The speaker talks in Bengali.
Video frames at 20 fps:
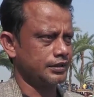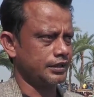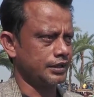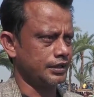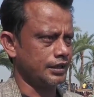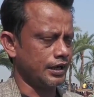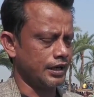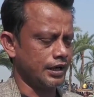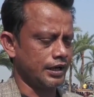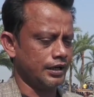
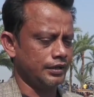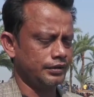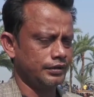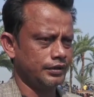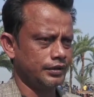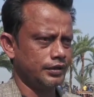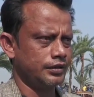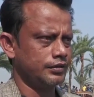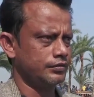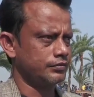সেটা
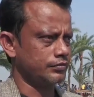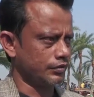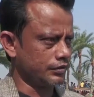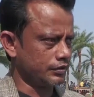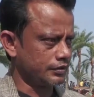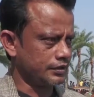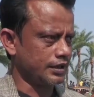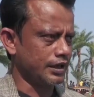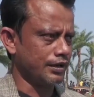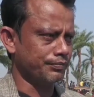
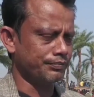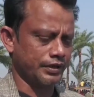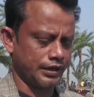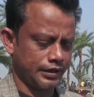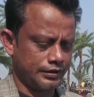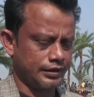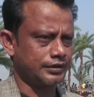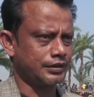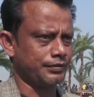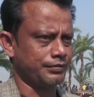চলছে
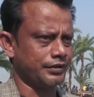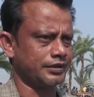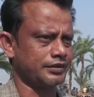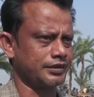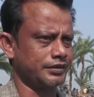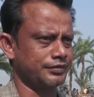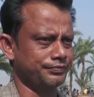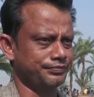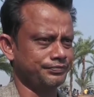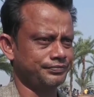আপনারা দেখতে
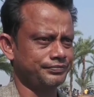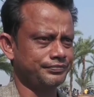পাচ্ছেন